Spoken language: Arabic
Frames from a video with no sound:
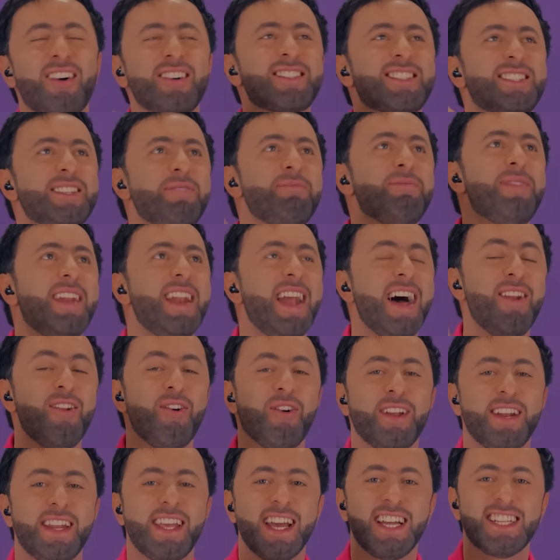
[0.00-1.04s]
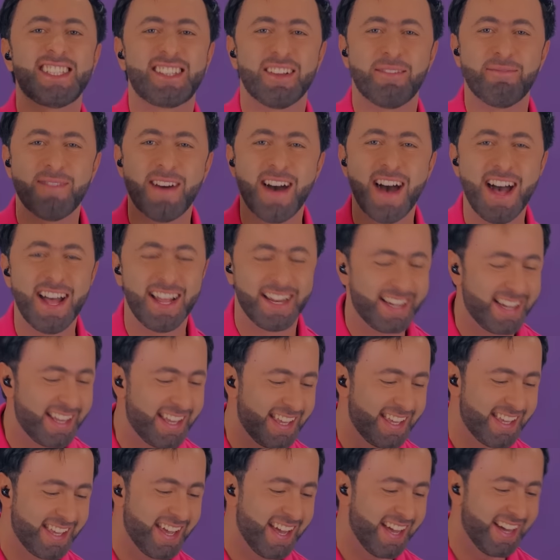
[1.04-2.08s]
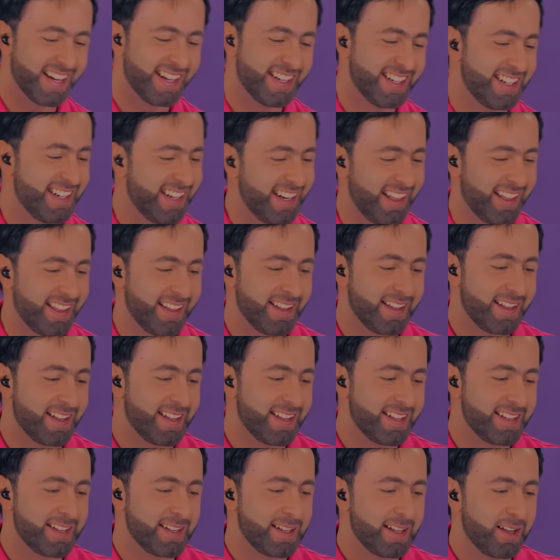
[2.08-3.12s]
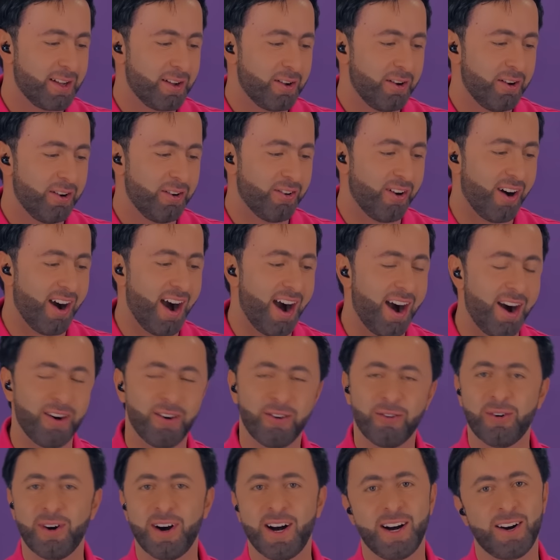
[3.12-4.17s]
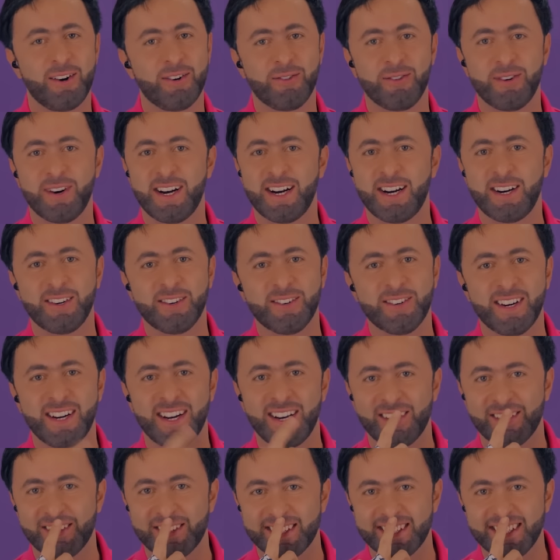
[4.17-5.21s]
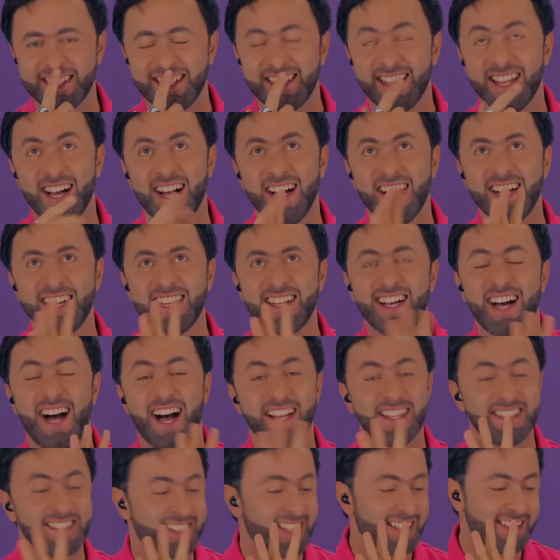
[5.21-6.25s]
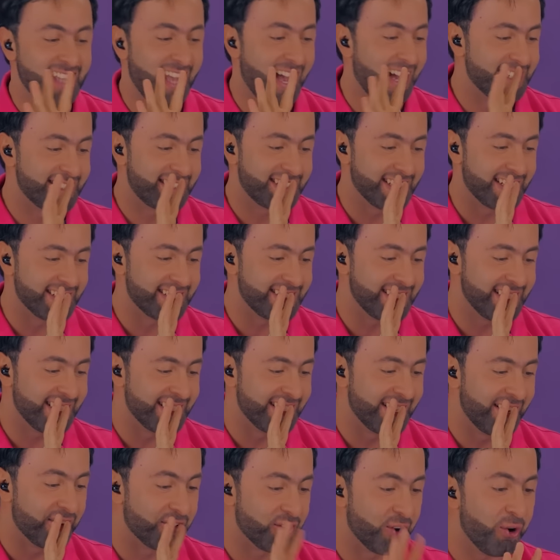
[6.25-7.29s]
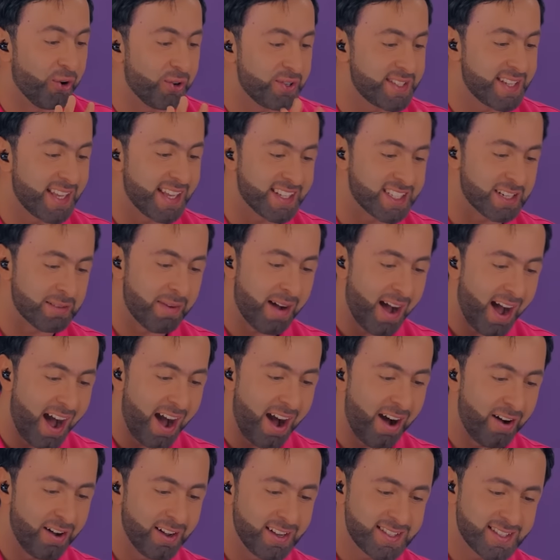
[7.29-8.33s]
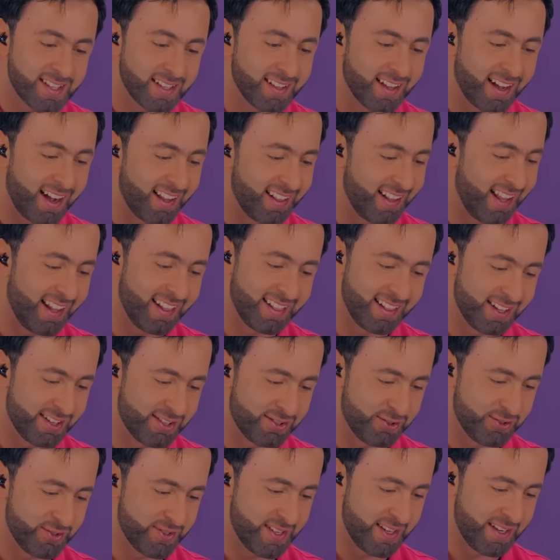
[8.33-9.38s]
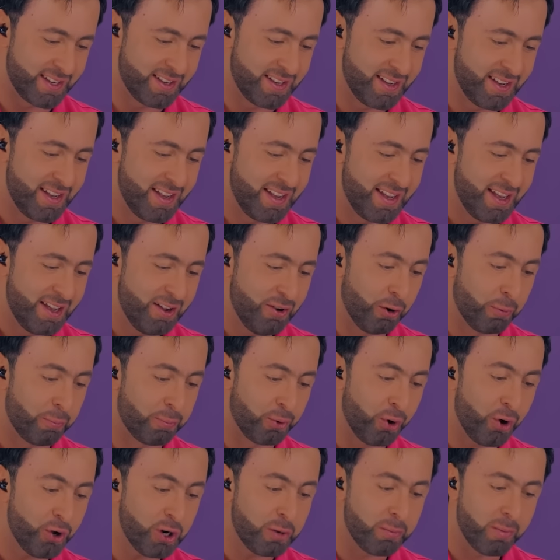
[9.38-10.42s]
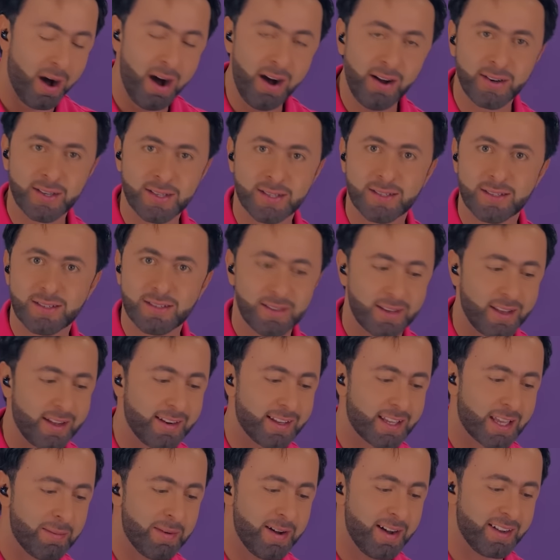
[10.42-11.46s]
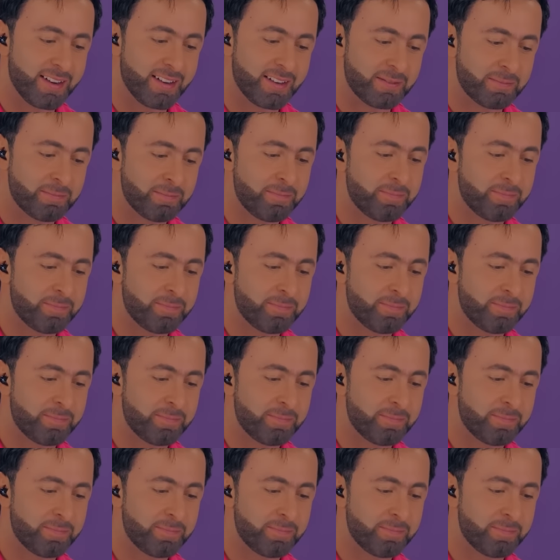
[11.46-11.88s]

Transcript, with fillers: اقسم بالله الاغنية ادمانية واو واو واو واو لا عن جد حشاشين روزي يا جماعة صدق الله روزي وبرونو مارس يعني كمان